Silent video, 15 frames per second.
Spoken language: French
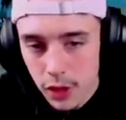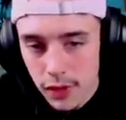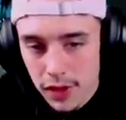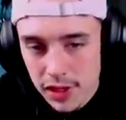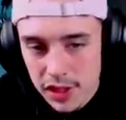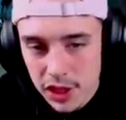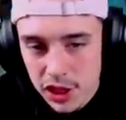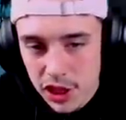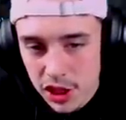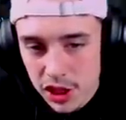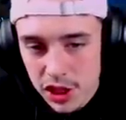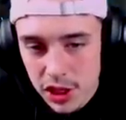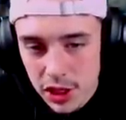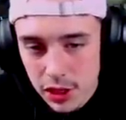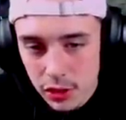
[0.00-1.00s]
Là, on va essayer de
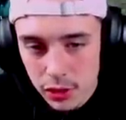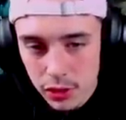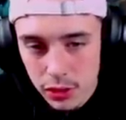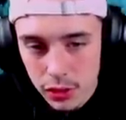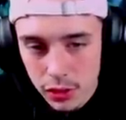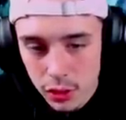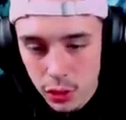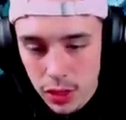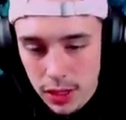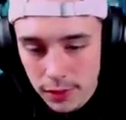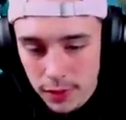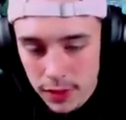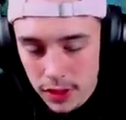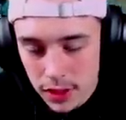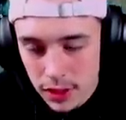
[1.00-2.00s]
chercher euh, de la
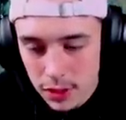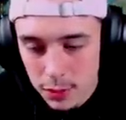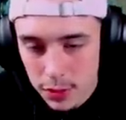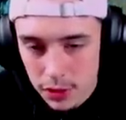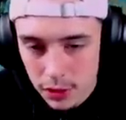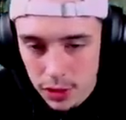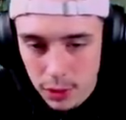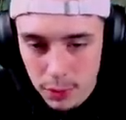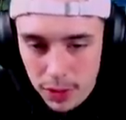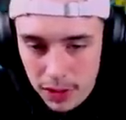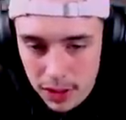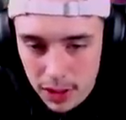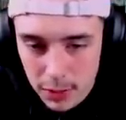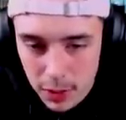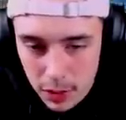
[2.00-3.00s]
vie. Parce qu'on n'est pas
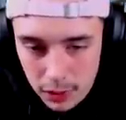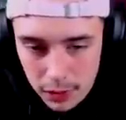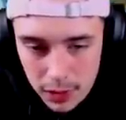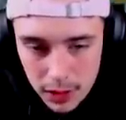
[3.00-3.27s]
très bien en